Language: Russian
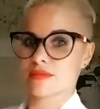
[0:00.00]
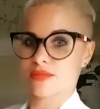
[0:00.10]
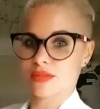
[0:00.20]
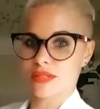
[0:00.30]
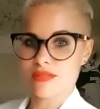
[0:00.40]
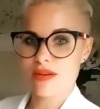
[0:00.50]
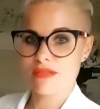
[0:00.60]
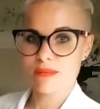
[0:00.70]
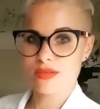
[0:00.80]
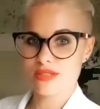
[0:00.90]
Вот я вам
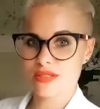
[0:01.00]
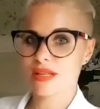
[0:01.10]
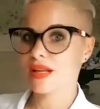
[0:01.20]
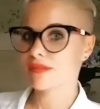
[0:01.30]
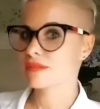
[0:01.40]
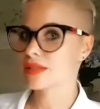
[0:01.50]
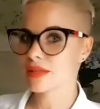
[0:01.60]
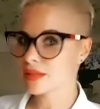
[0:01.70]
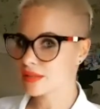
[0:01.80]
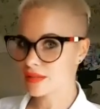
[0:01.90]
вопрос задала, а вы мне
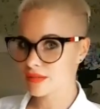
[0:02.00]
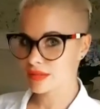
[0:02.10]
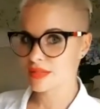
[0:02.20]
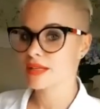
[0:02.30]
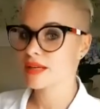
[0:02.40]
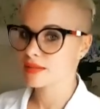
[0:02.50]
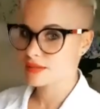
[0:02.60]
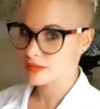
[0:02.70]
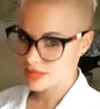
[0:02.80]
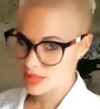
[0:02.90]
так и не ответили. Я-то
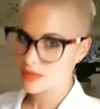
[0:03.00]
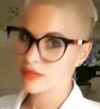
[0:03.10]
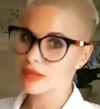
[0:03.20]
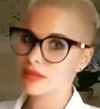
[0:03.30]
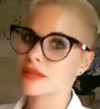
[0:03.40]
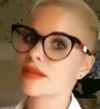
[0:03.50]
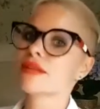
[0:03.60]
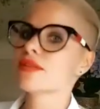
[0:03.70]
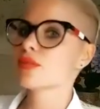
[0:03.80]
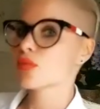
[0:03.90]
на ваш ответила.
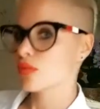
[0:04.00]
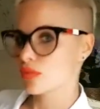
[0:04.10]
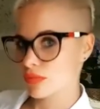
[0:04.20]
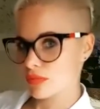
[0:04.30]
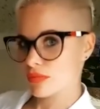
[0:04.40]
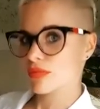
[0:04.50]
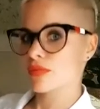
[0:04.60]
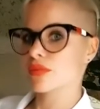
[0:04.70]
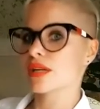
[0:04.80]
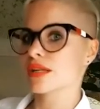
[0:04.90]
М?
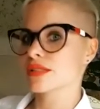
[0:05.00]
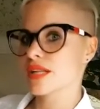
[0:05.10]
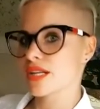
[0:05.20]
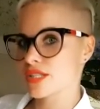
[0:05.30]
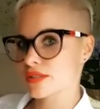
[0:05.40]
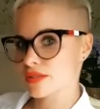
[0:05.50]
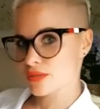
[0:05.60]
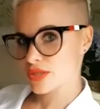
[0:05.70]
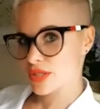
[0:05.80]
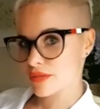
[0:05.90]
Вот так сидящая на
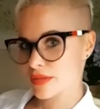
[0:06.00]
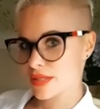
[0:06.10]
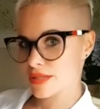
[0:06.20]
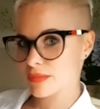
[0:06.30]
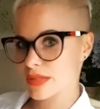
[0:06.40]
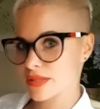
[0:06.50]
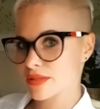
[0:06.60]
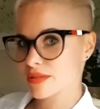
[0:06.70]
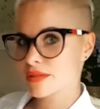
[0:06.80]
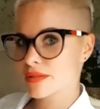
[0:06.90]
стульчике в красном платье.